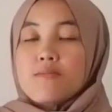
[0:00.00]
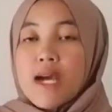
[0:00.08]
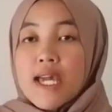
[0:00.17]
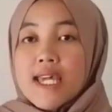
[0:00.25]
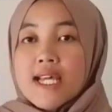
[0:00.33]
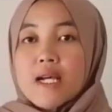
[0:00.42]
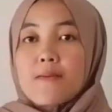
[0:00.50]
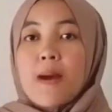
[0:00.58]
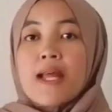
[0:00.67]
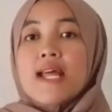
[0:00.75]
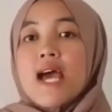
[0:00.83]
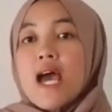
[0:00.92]
Baik,
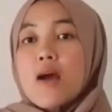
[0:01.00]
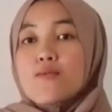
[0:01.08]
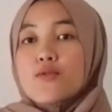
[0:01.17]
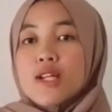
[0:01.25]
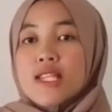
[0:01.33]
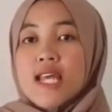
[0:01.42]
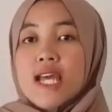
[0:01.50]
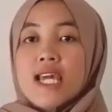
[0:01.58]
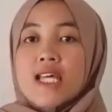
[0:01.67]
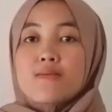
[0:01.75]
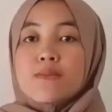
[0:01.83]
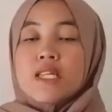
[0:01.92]
kepada murid yang
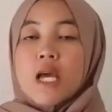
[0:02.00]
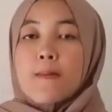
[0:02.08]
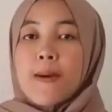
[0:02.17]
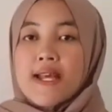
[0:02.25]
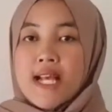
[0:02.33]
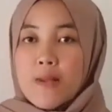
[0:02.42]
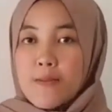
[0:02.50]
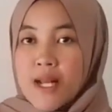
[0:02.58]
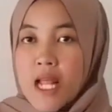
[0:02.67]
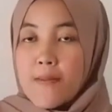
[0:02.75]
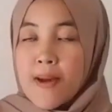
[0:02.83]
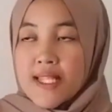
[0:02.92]
ingin menyampaikan
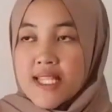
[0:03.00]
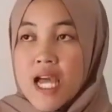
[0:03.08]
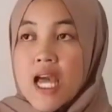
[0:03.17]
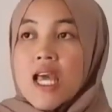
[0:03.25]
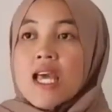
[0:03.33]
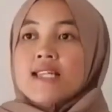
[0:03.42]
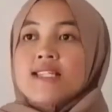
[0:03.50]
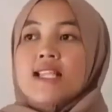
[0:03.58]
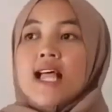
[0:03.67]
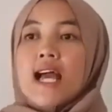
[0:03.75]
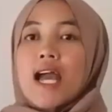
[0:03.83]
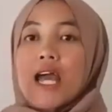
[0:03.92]
pendapatnya,
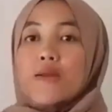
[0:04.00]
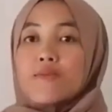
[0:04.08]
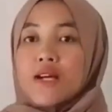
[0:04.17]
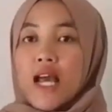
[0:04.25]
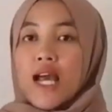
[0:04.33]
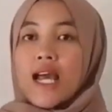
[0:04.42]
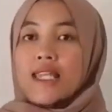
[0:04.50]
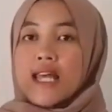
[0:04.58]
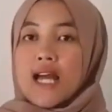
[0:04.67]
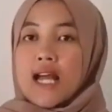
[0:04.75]
silakan mengangkat